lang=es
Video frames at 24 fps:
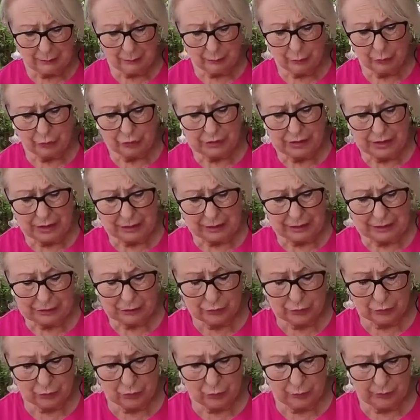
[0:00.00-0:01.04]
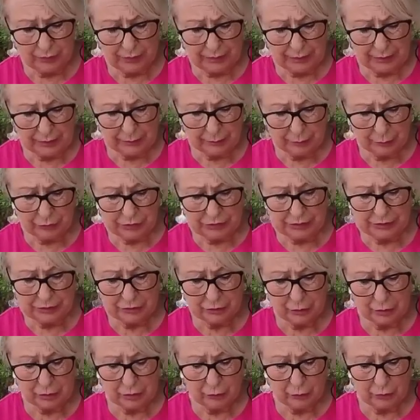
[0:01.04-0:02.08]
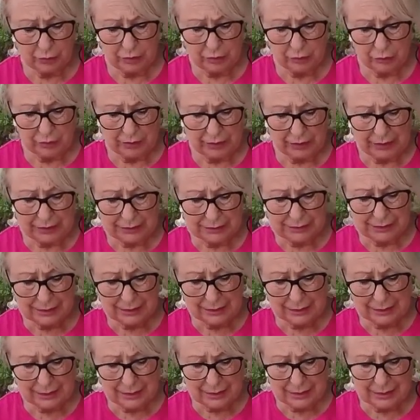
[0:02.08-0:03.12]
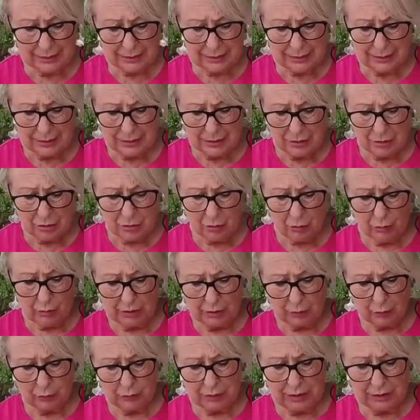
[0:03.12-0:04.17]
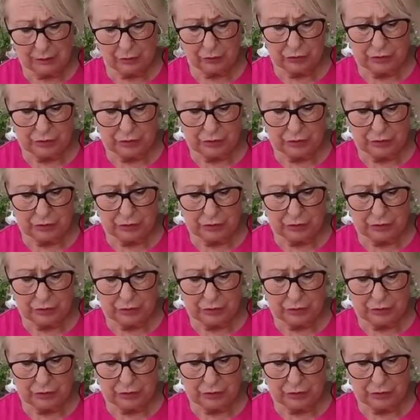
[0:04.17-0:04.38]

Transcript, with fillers: por si acaso tuvieran pues eso, alguna hojita seca o alguna